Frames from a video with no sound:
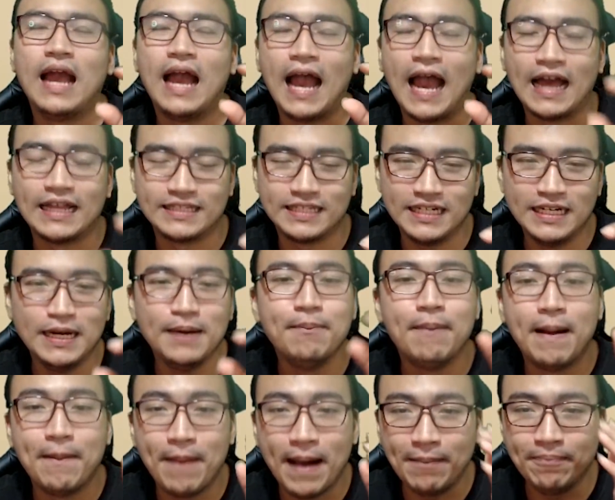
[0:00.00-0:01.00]
อาเธอร์
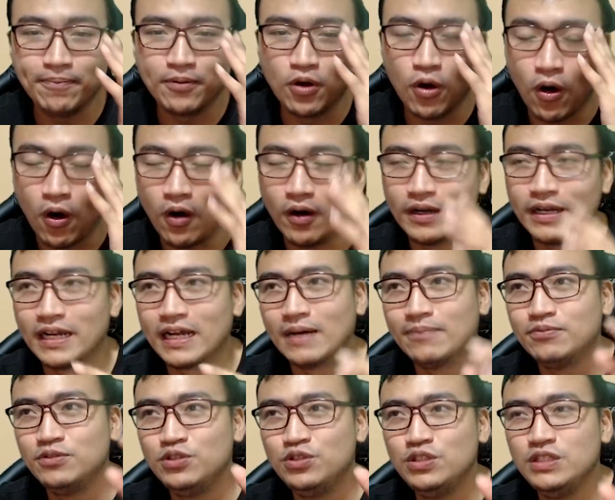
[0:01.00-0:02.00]
มาบัฟก่อนนะครับ
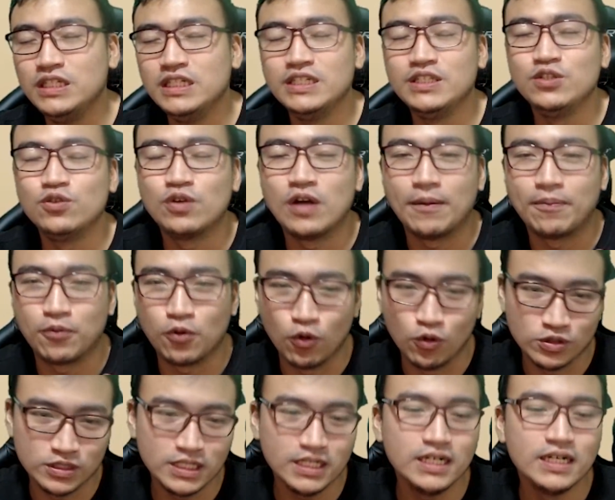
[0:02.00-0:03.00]
ยืนอยู่กับโก
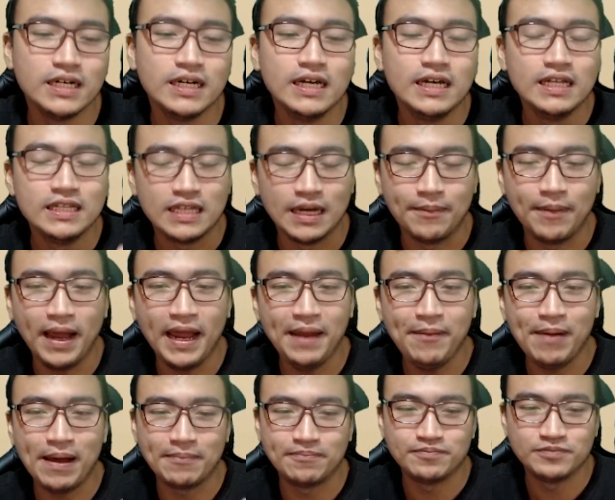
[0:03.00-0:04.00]
เธอร์ทำให้
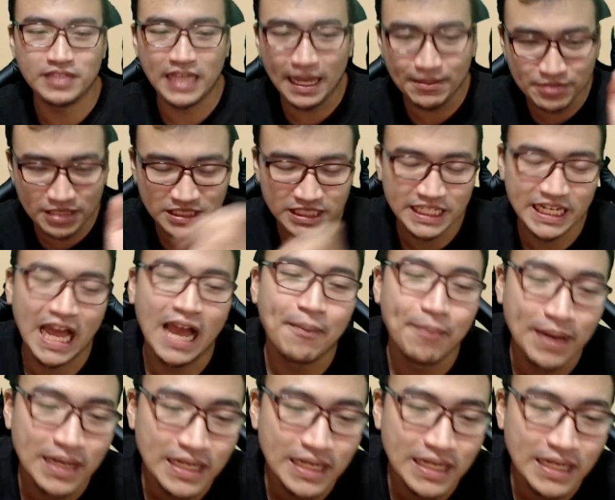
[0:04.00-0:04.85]
แบบแทบจะชนะไปเล